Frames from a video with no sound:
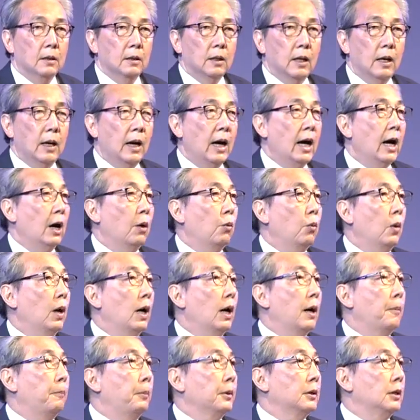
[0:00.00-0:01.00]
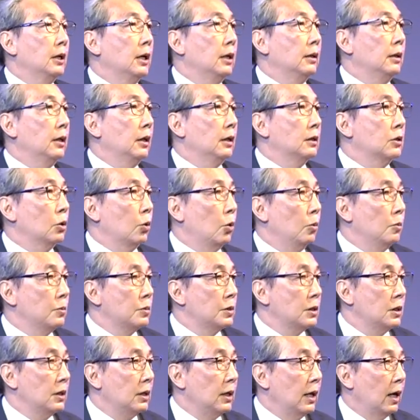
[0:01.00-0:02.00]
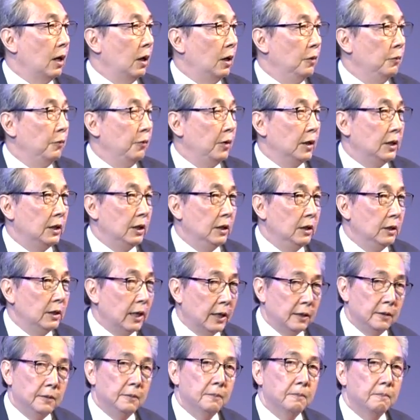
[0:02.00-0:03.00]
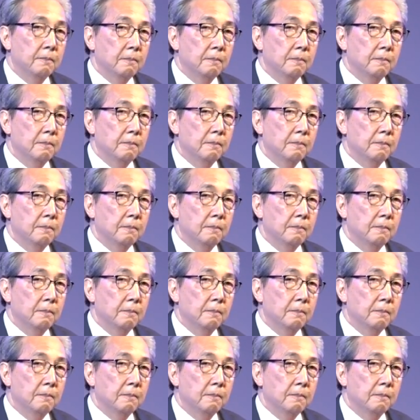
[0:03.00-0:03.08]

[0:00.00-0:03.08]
ถ้าหากว่าประเทศในกลุ่ม CLMVT นั้น